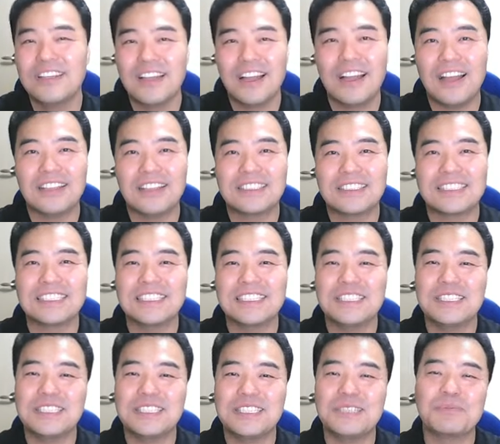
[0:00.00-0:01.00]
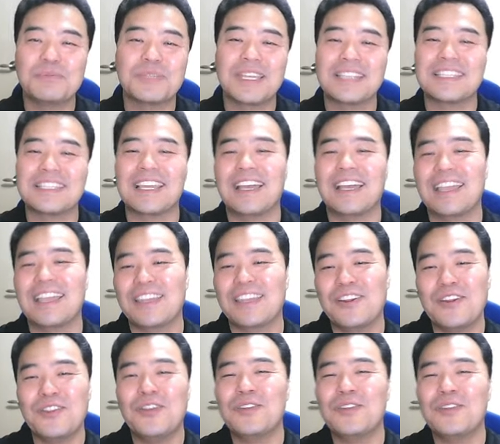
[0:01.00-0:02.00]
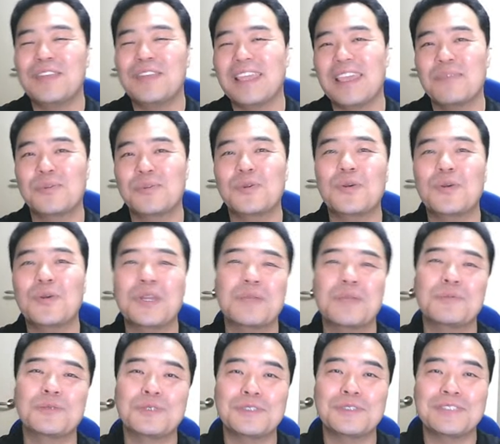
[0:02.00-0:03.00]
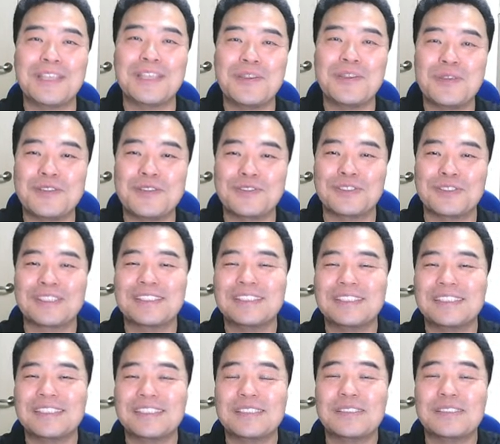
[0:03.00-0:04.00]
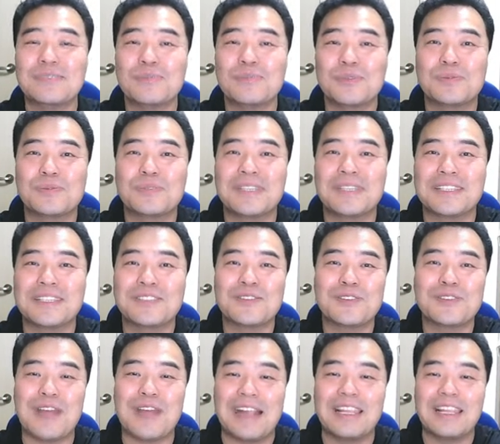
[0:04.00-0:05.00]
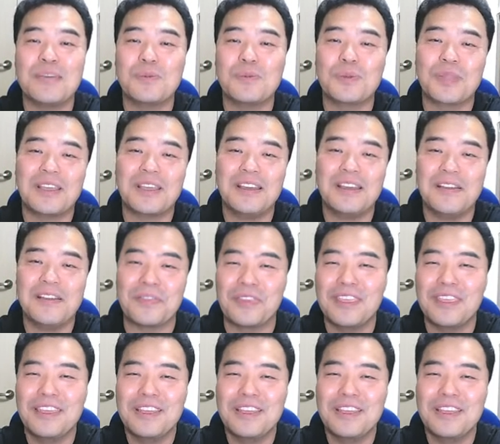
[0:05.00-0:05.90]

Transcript: 아, 지금 이게 제가 이런 형태의 프로그램을 사용할 수 있는 부분이 있어서 알다 보니까